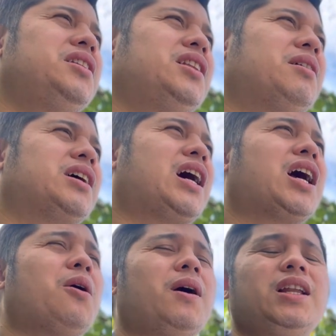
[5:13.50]

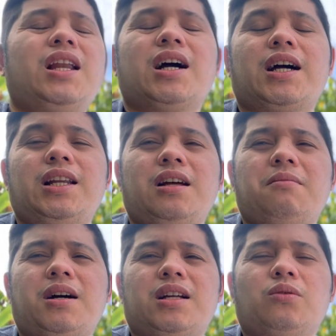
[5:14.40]
nagagawa nila ang kanilang
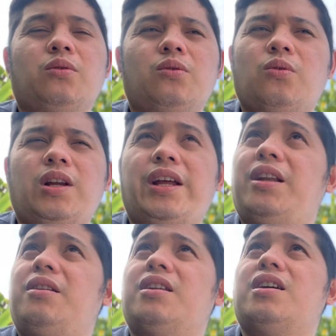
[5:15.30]
mga
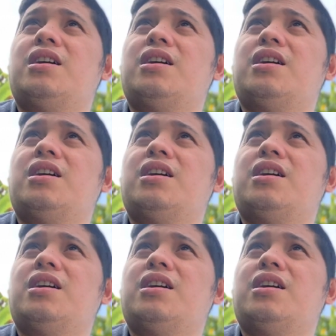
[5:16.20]
tungkulin